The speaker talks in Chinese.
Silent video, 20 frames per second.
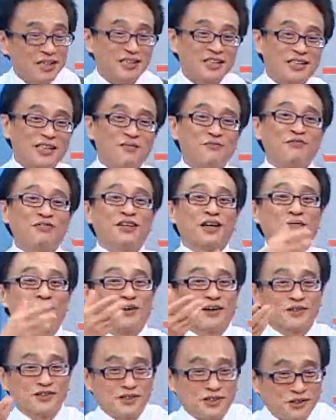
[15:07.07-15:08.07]
政府要不
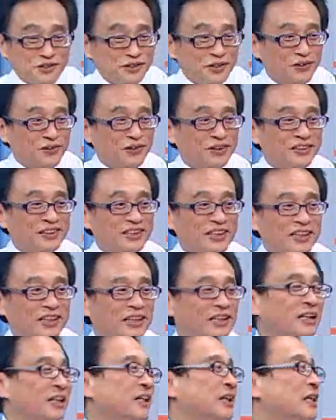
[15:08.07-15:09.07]
要救的问
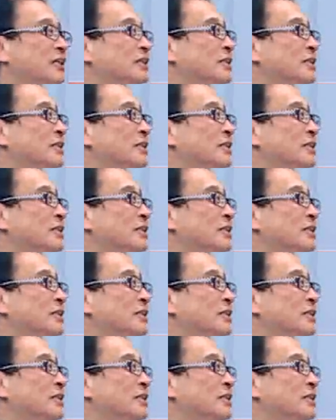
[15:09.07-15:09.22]
题，